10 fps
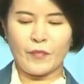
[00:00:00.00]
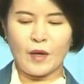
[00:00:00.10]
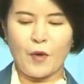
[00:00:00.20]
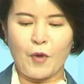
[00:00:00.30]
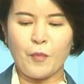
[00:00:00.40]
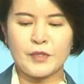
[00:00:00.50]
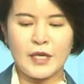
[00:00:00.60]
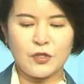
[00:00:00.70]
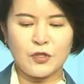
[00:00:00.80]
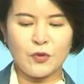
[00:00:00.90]
법
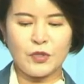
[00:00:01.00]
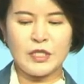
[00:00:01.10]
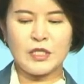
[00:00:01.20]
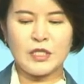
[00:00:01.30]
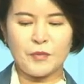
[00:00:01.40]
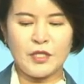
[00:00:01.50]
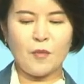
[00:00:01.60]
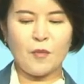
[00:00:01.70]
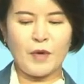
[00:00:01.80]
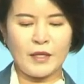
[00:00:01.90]
제정 후 22년
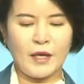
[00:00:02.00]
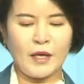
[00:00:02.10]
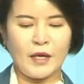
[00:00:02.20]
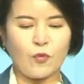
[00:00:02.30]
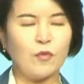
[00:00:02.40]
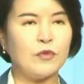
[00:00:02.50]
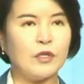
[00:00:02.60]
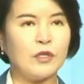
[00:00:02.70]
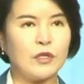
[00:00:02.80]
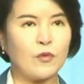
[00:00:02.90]
만에
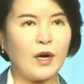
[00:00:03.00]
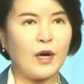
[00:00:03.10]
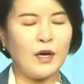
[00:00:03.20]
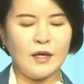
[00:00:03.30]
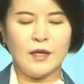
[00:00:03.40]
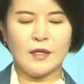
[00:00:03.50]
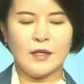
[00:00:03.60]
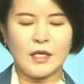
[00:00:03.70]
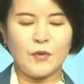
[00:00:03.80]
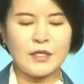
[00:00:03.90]
공무원들과
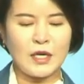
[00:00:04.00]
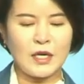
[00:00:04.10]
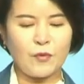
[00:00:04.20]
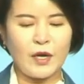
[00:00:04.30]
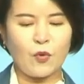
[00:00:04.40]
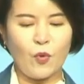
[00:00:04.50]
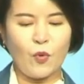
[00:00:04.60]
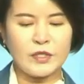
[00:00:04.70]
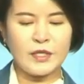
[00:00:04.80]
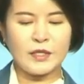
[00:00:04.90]
기관장과의
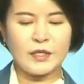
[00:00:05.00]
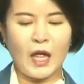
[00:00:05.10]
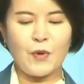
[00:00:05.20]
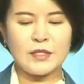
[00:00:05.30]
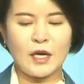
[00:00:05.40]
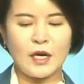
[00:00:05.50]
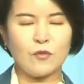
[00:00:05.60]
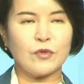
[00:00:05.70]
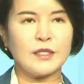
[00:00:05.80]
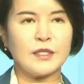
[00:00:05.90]
공식 대화
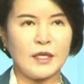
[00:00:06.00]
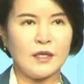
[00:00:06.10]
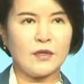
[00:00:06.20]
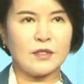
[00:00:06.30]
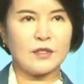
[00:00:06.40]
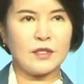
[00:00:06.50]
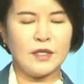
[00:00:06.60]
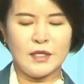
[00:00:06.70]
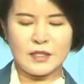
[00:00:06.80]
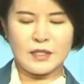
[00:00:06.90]
창구가 생긴 것을
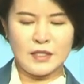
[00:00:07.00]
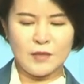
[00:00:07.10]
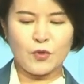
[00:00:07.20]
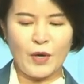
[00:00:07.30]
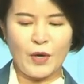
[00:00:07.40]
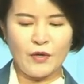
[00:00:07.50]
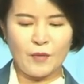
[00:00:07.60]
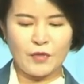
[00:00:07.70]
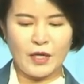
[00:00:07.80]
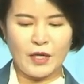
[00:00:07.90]
진심으로
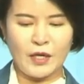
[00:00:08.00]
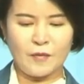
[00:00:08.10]
환영합니다.